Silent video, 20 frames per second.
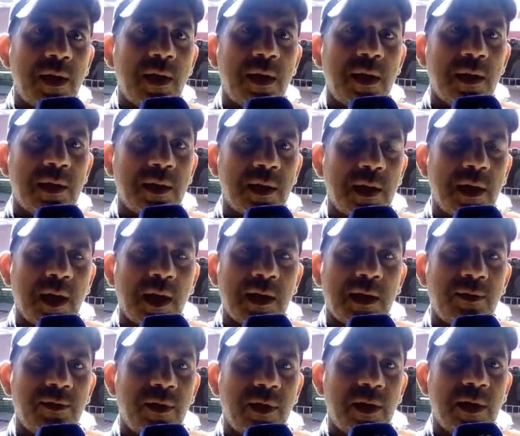اللي غادي
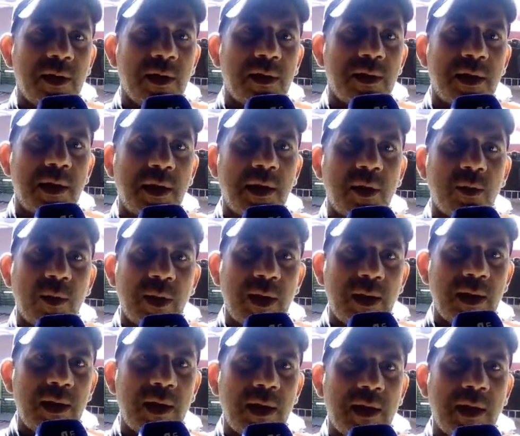فيه السيد
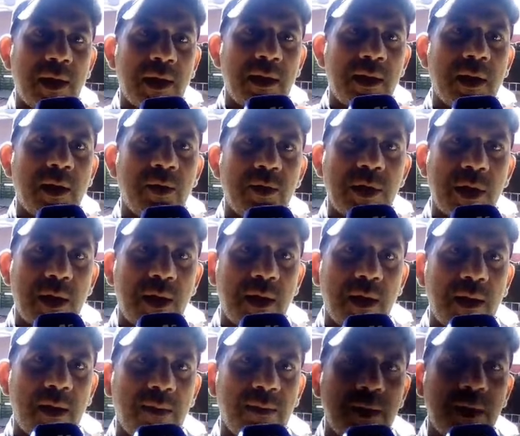الوالي لانه جا
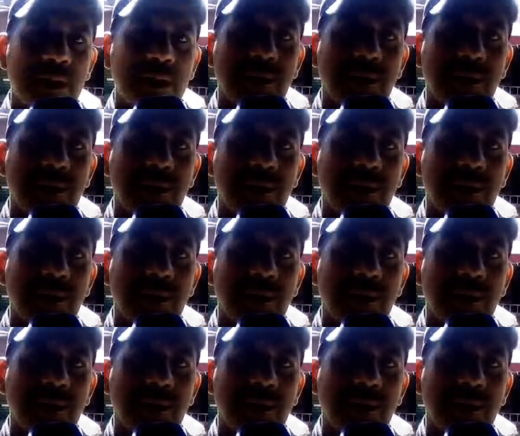لمدينه